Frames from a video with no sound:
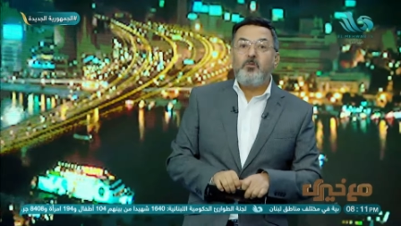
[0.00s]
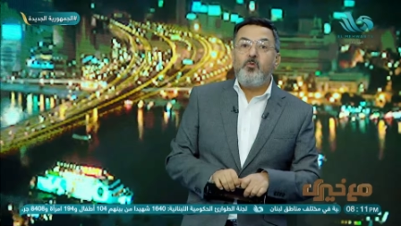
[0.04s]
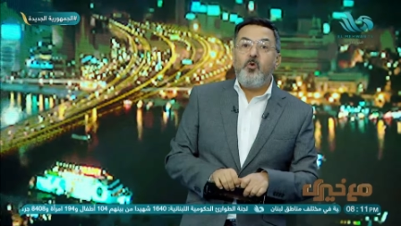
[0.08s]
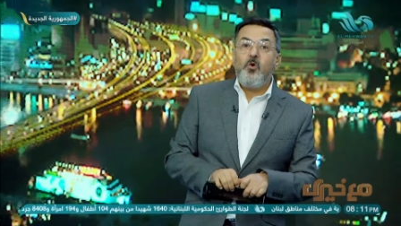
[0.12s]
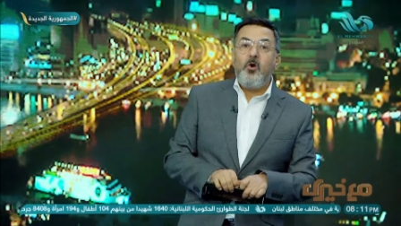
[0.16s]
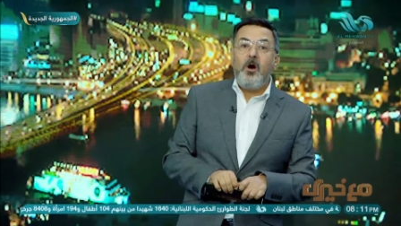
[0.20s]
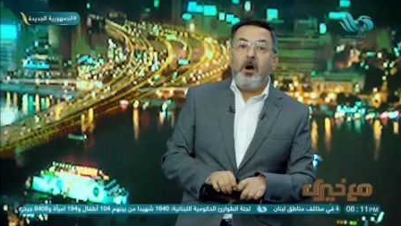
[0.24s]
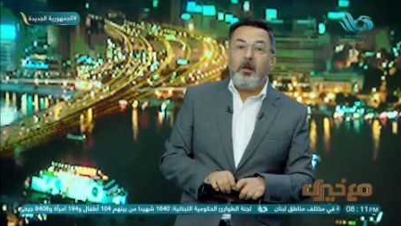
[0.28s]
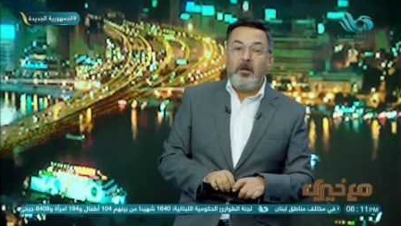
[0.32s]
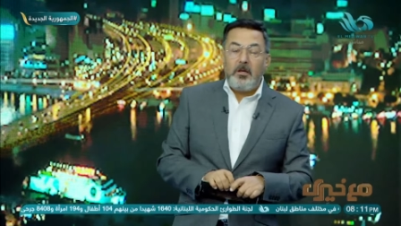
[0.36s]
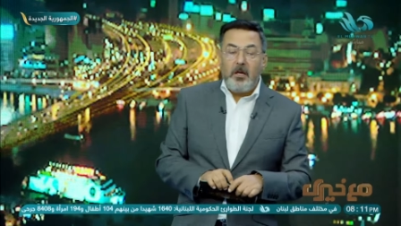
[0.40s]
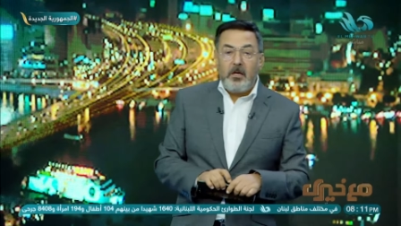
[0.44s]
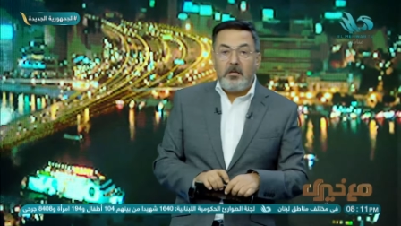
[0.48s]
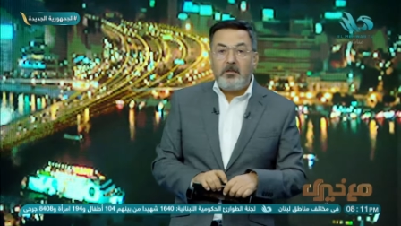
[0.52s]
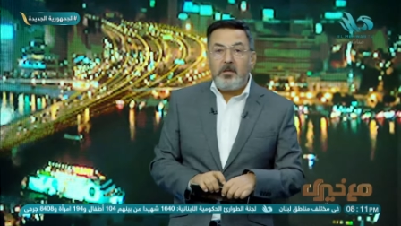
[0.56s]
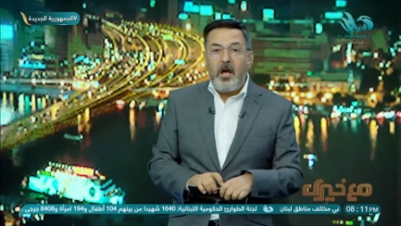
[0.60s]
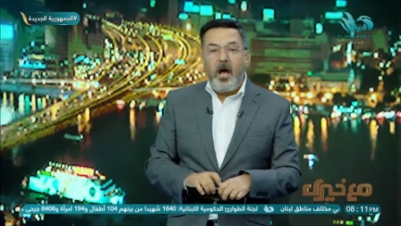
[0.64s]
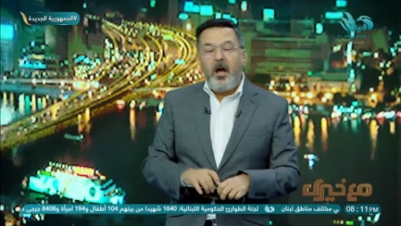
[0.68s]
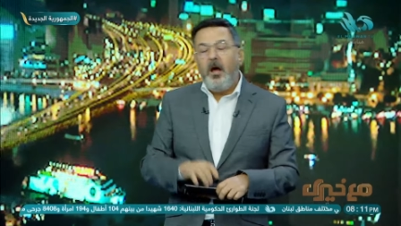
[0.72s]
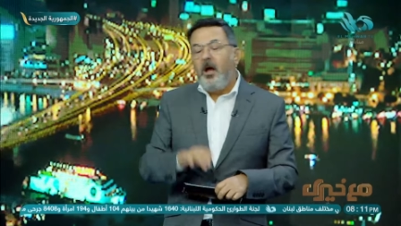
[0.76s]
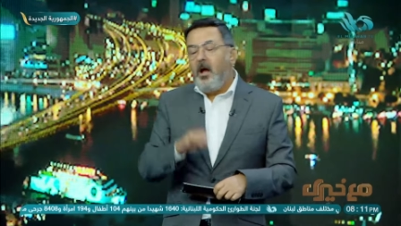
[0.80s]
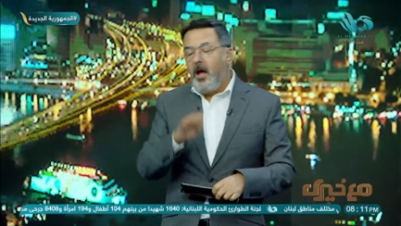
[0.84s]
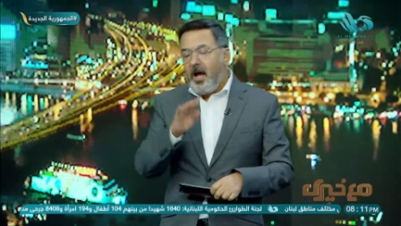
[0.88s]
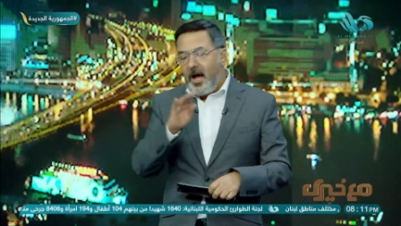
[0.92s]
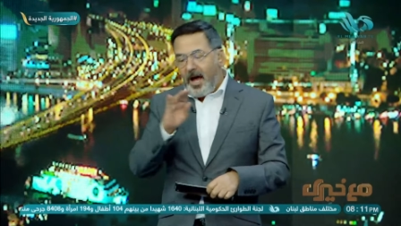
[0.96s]

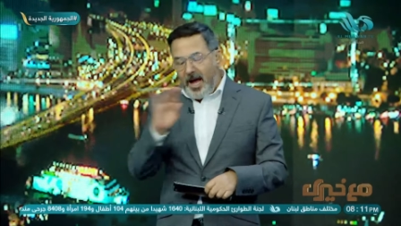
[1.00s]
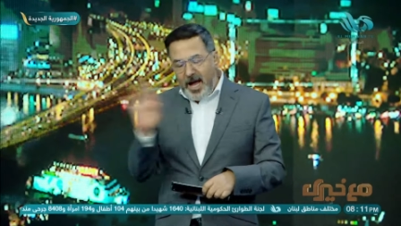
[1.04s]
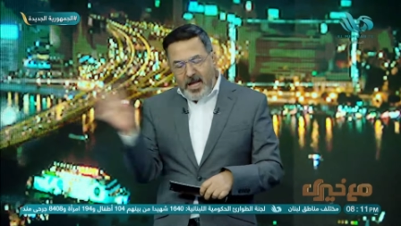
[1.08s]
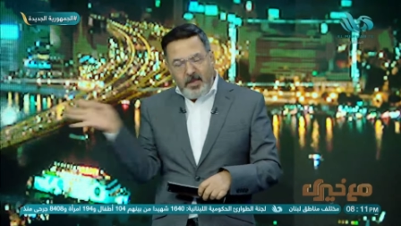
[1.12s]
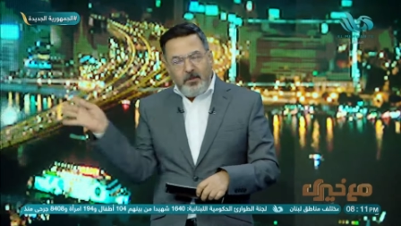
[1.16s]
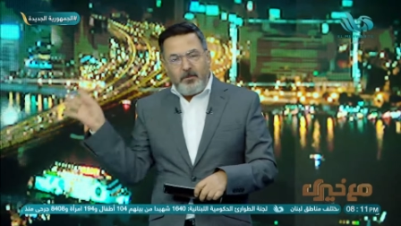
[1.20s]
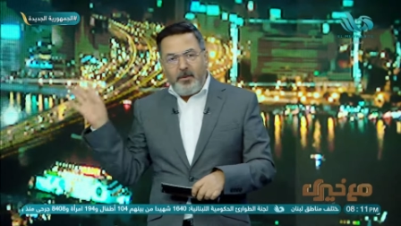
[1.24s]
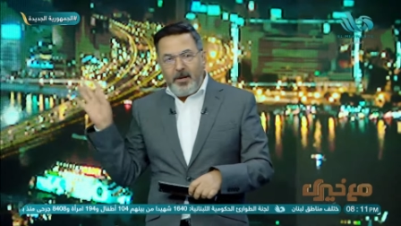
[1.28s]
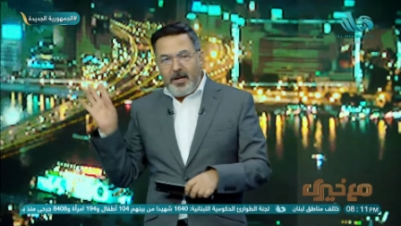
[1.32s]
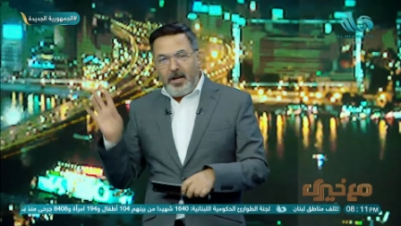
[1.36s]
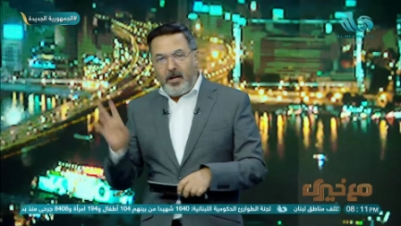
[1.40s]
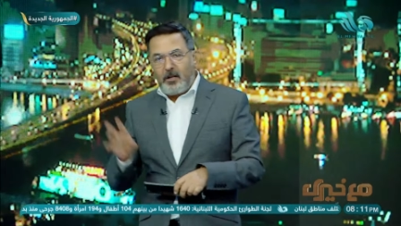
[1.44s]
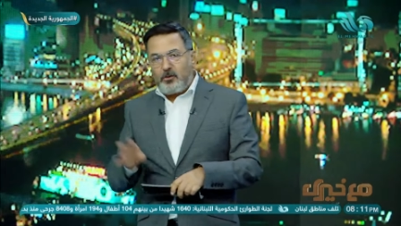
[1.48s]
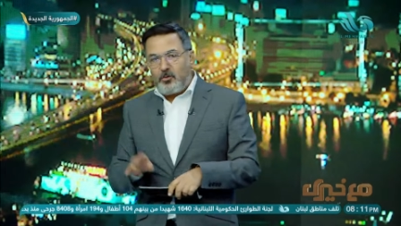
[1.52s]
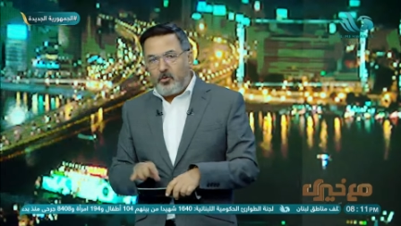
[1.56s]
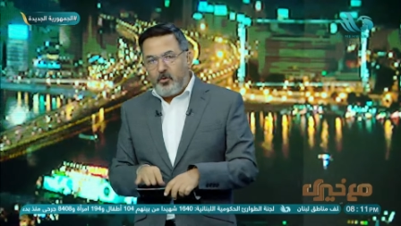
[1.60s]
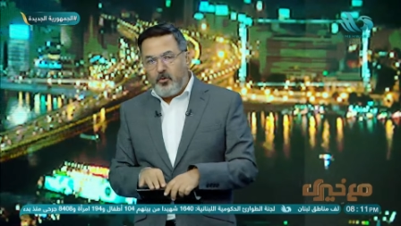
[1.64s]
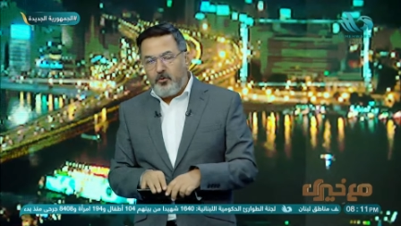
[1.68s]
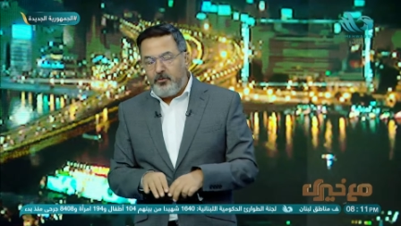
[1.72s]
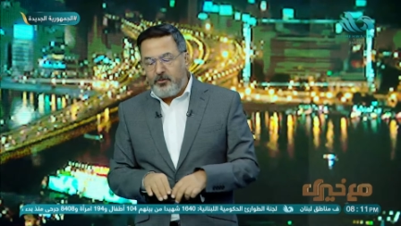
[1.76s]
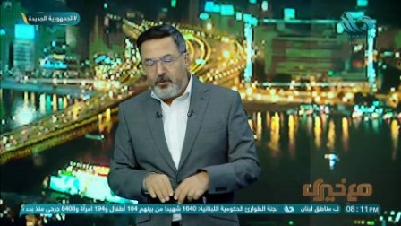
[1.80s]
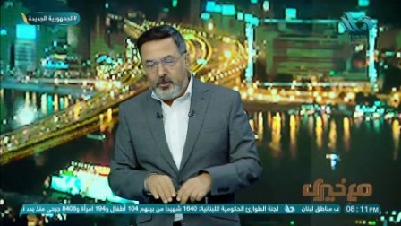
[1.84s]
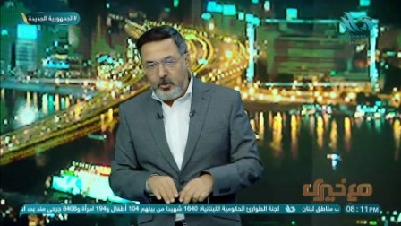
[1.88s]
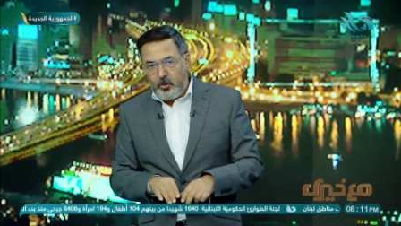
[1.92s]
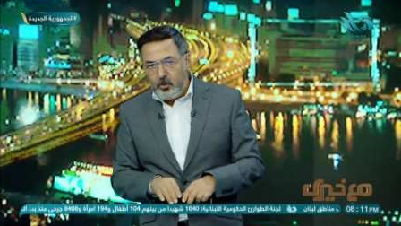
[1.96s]
مغلظه حتما
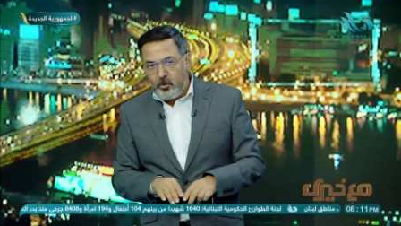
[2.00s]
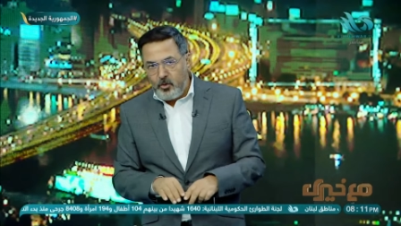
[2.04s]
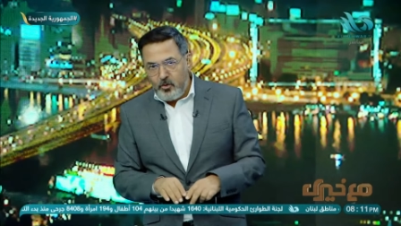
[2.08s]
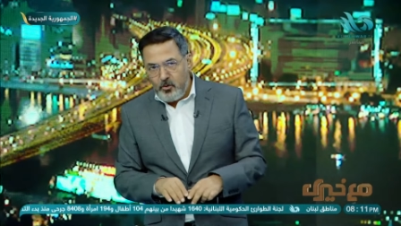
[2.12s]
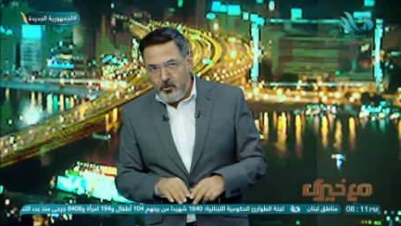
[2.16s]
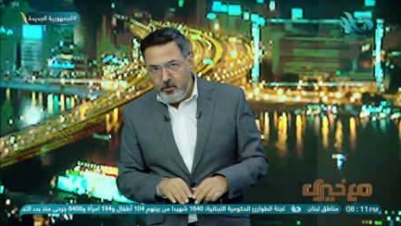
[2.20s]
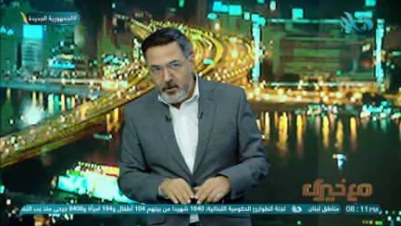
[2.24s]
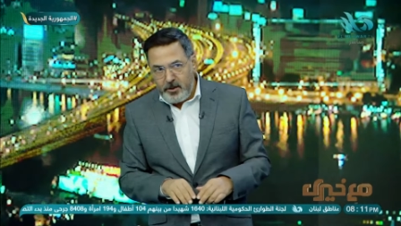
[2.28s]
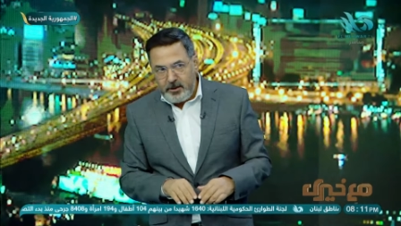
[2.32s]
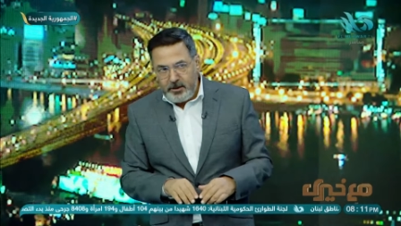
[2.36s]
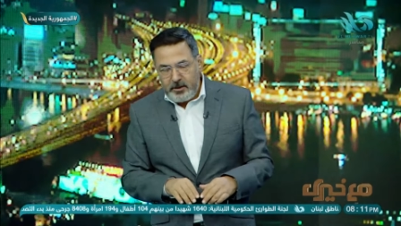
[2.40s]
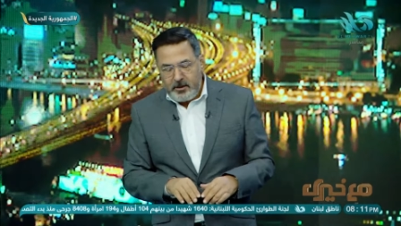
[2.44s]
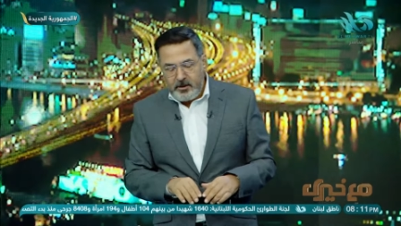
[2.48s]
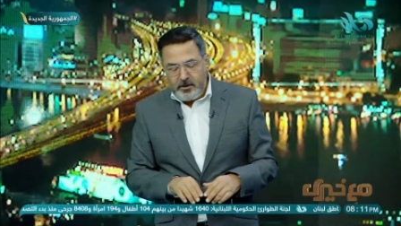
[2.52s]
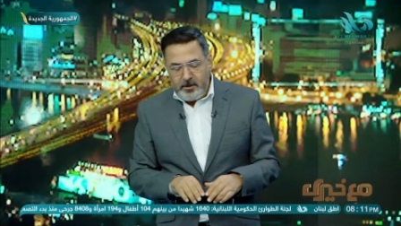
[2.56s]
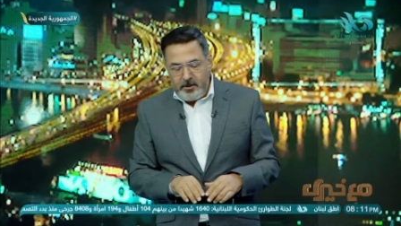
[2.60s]
هتكون في عقوبات